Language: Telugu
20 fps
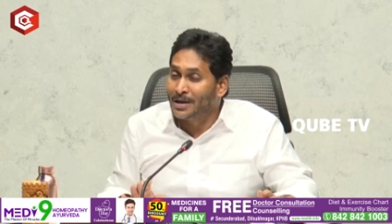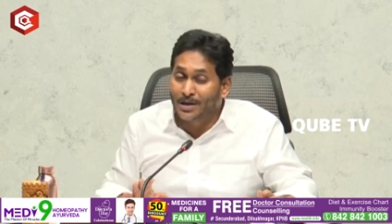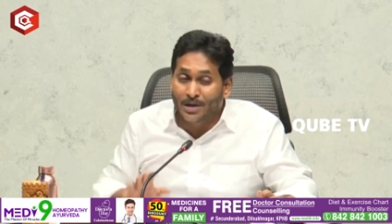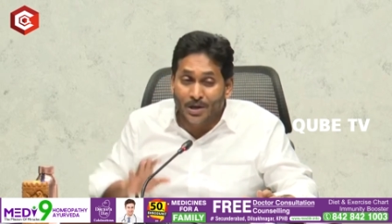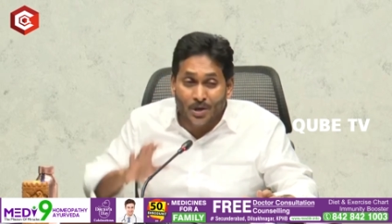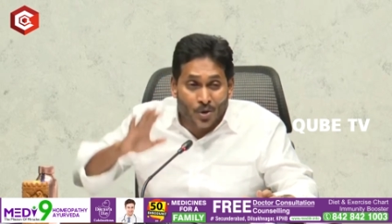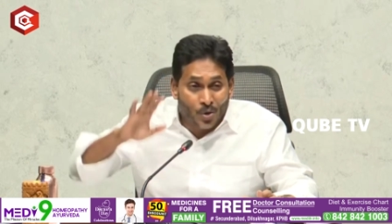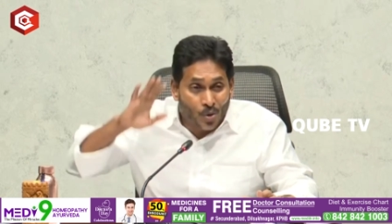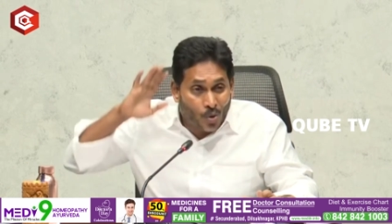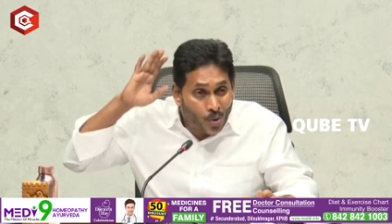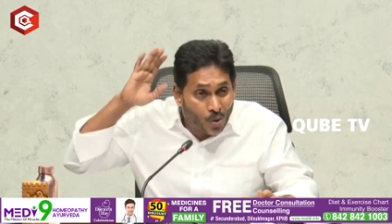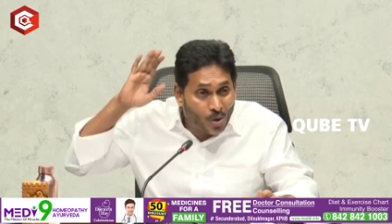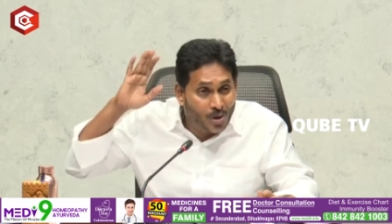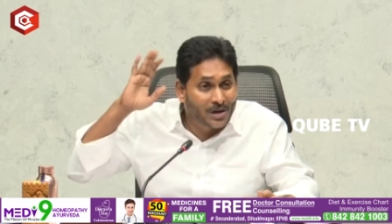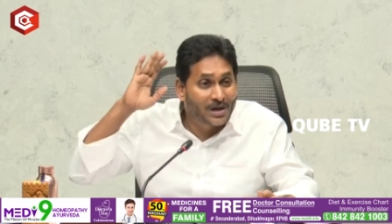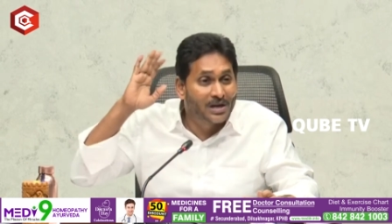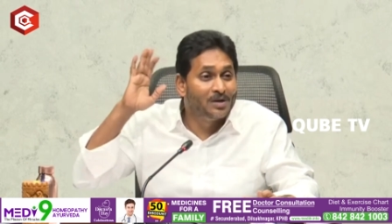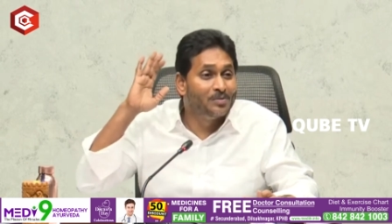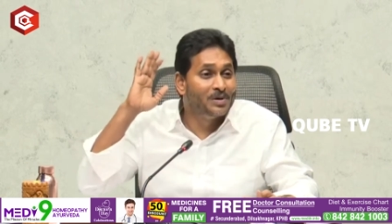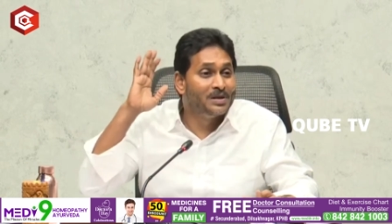ఇన్ని
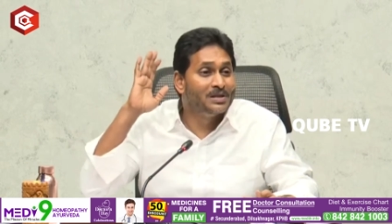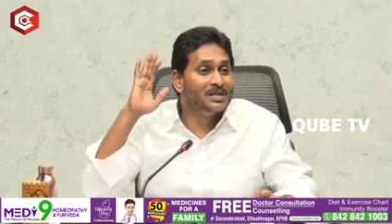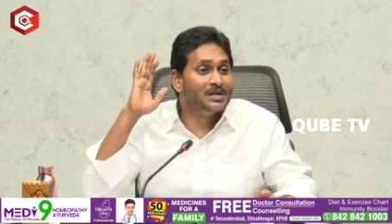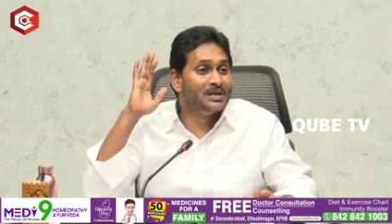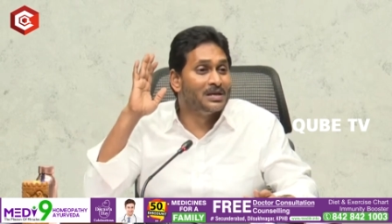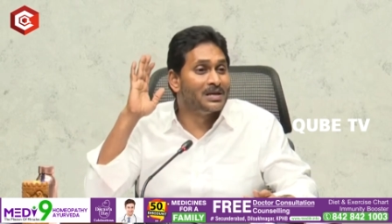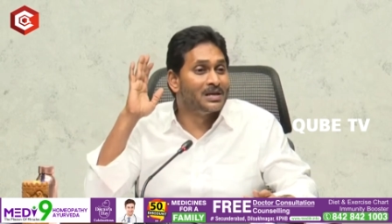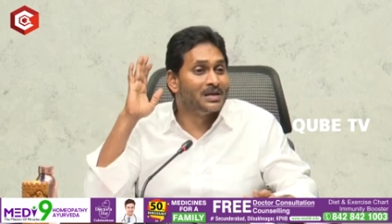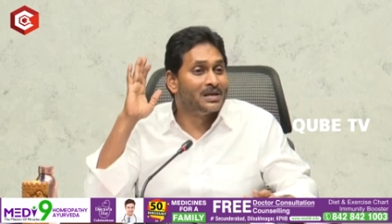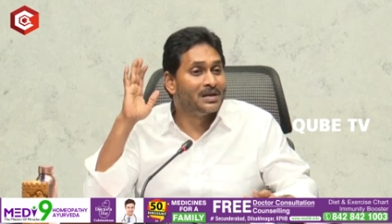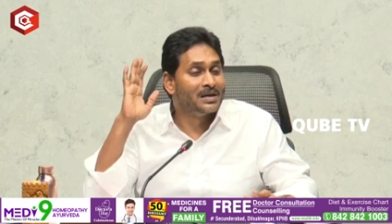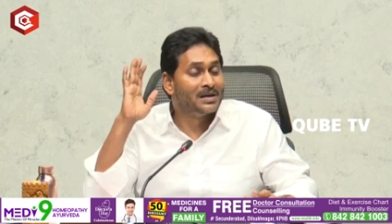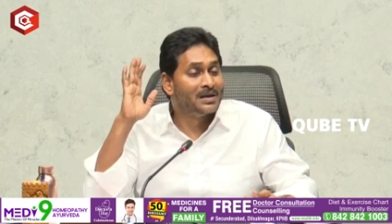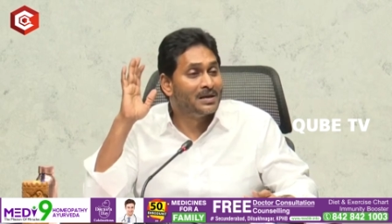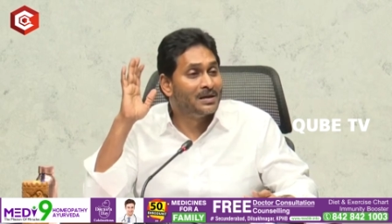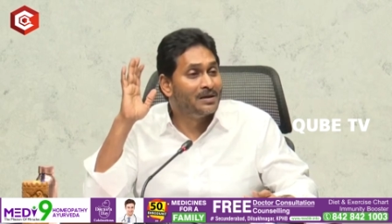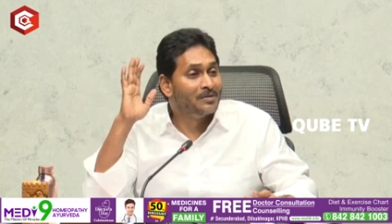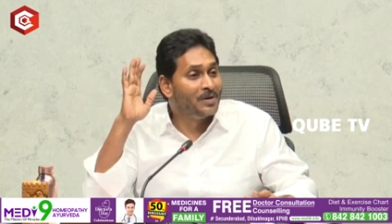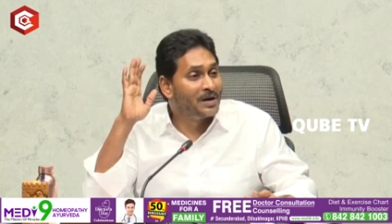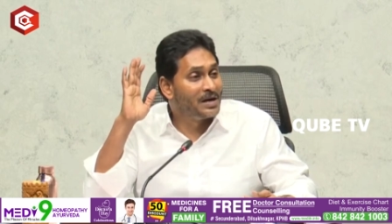కోట్ల మంది
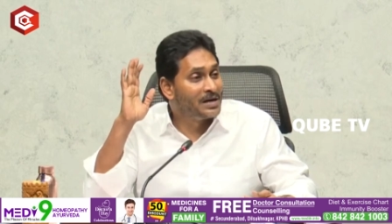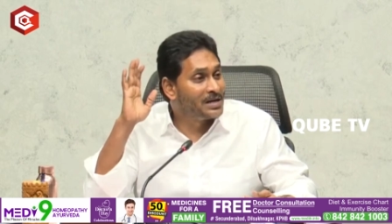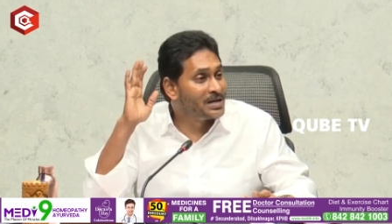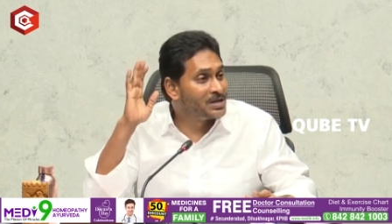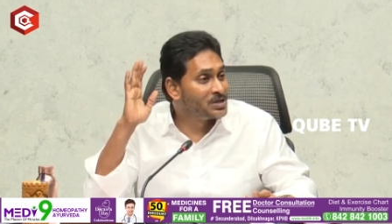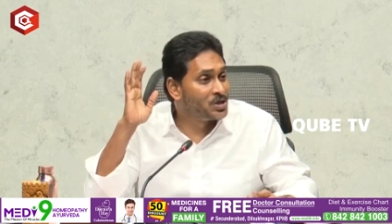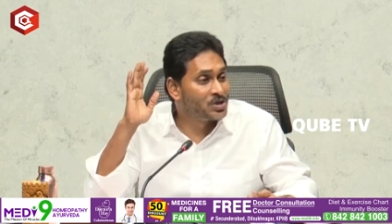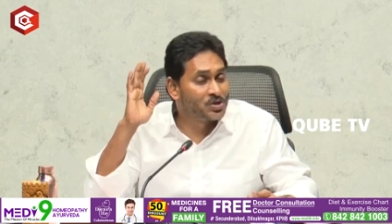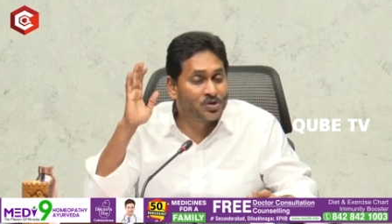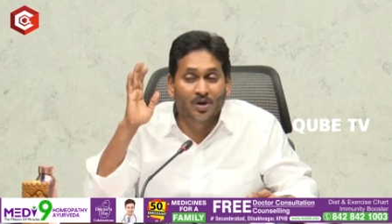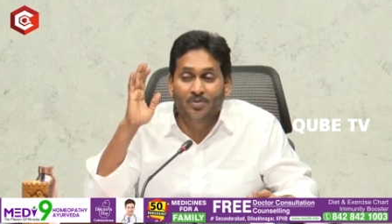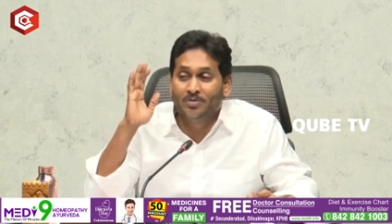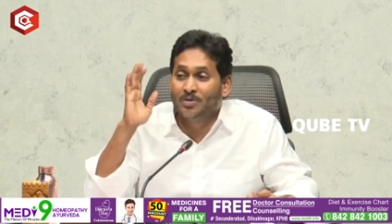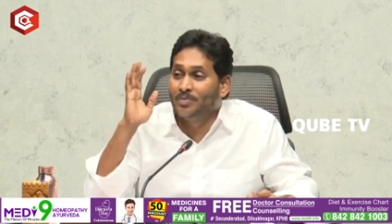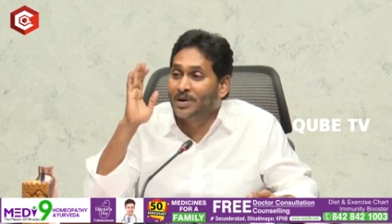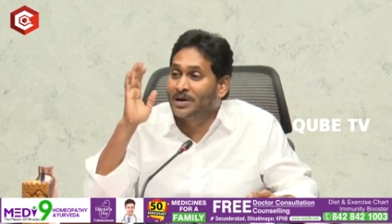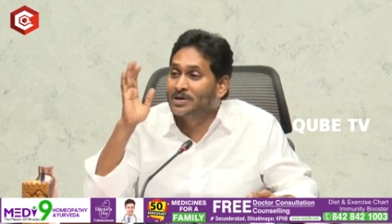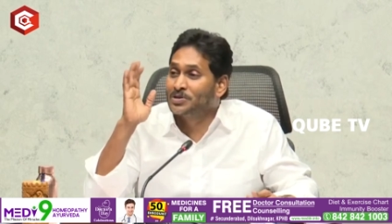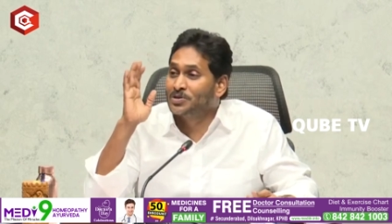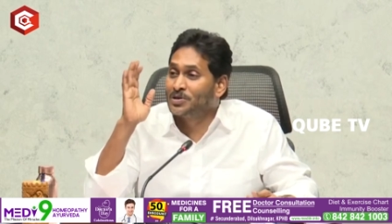వెంకటేశ్వర స్వామి
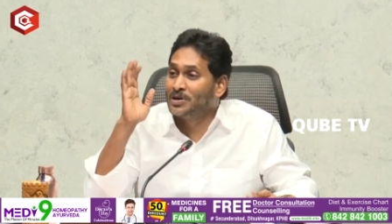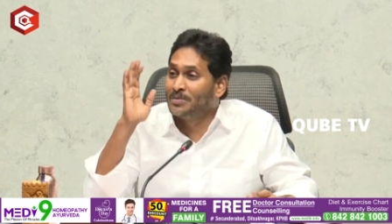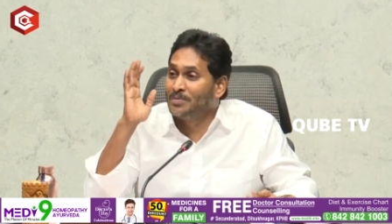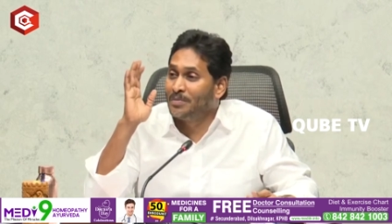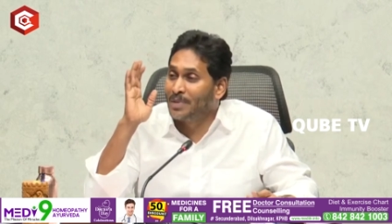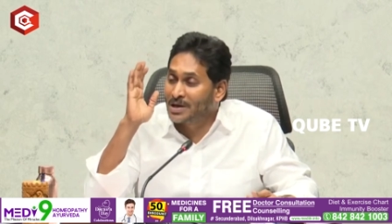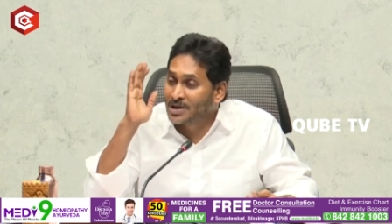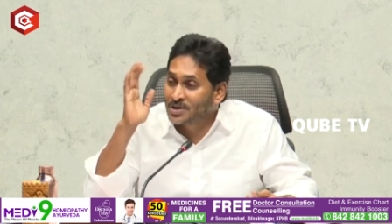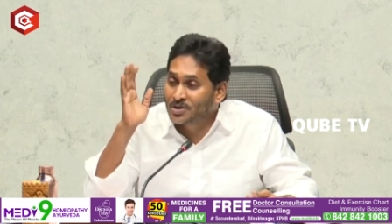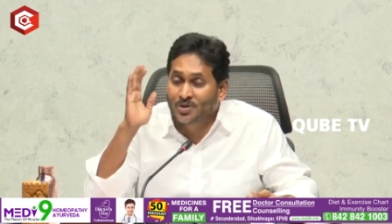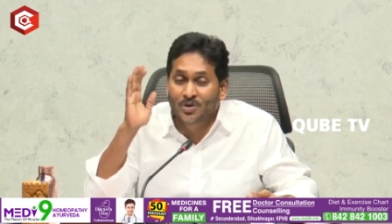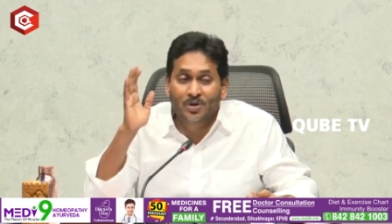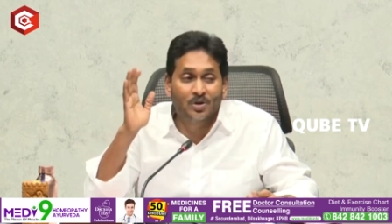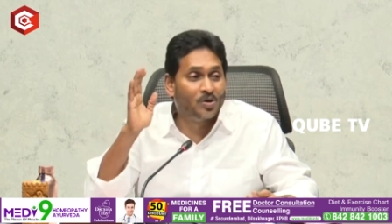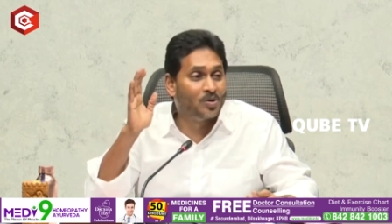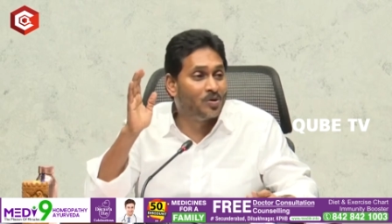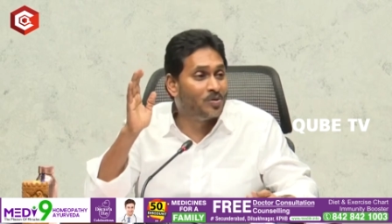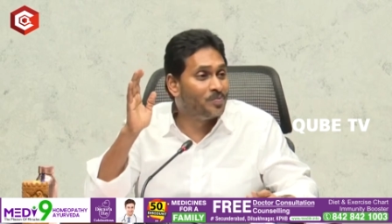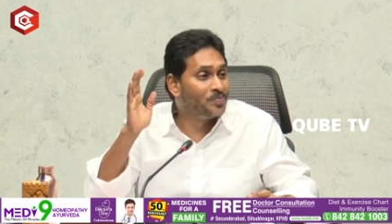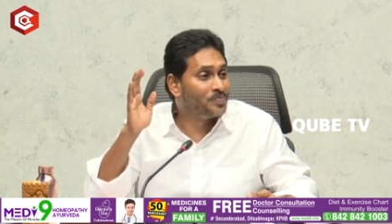భక్తుల
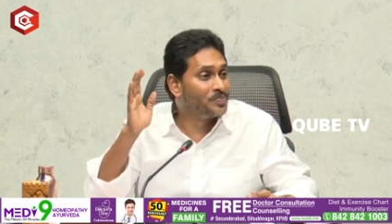మనసుల్లో